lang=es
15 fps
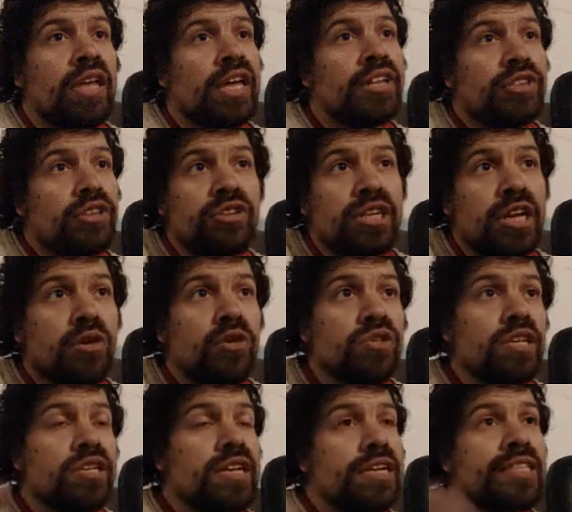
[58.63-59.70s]
entre otras
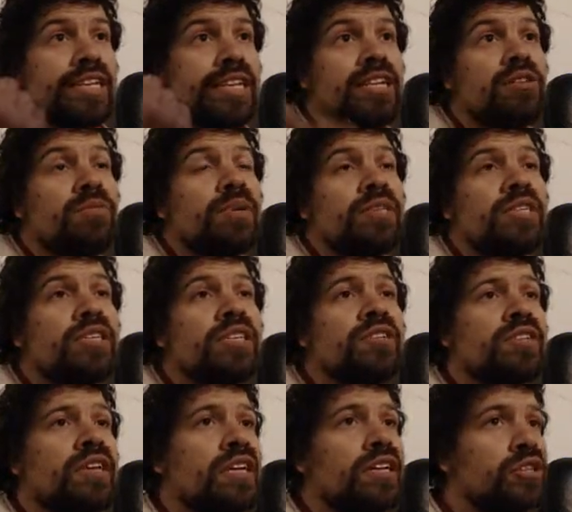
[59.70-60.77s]
cosas, entre las compañías
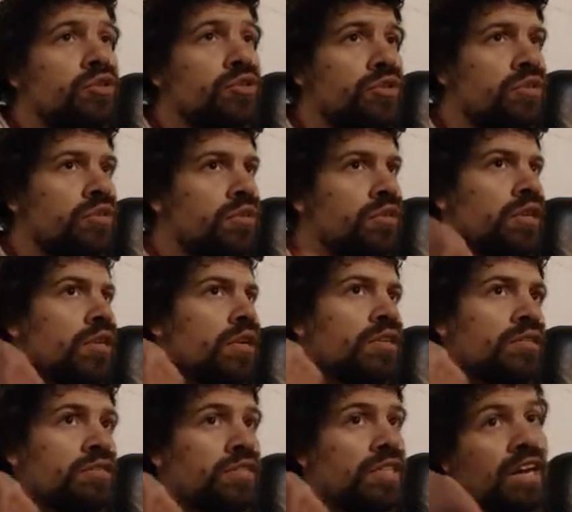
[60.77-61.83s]
han hecho
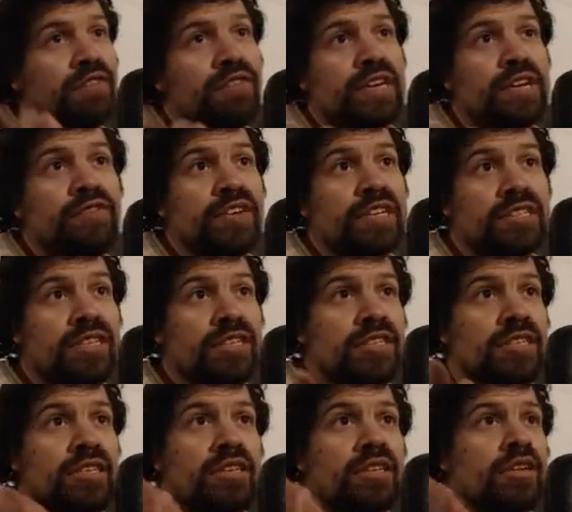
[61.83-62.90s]
Saga Final
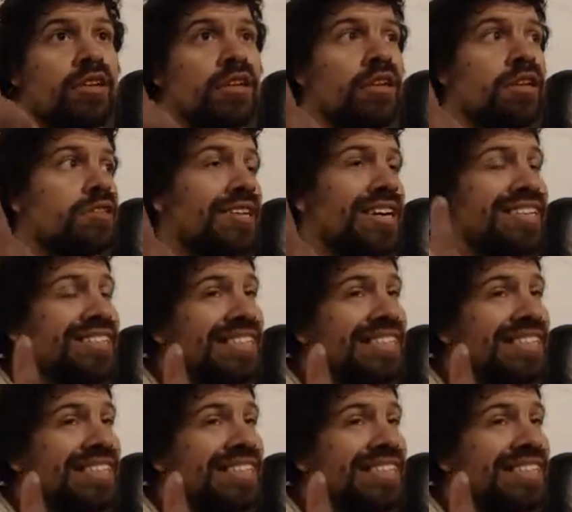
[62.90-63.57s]
Fantasy, Saga